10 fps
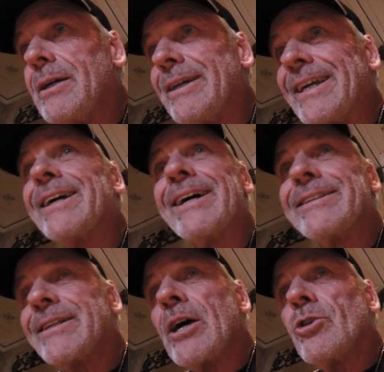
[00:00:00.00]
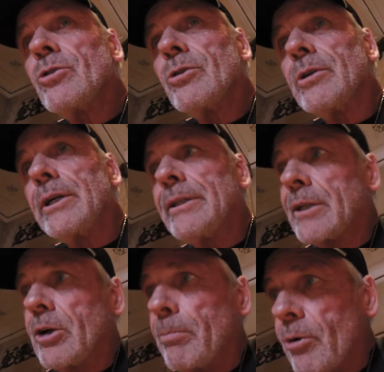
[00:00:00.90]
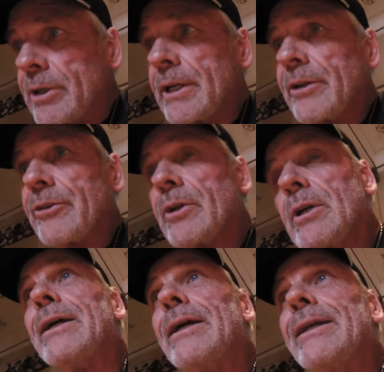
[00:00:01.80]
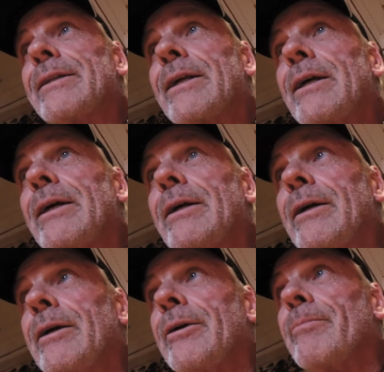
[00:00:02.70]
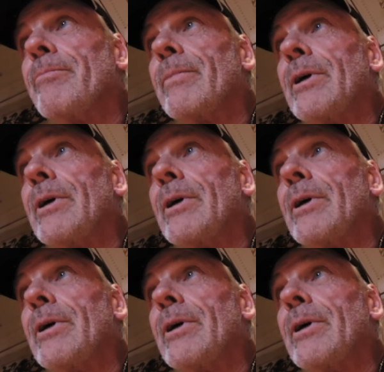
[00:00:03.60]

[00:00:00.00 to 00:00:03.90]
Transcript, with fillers: está encastrado entre los poderes entre eh,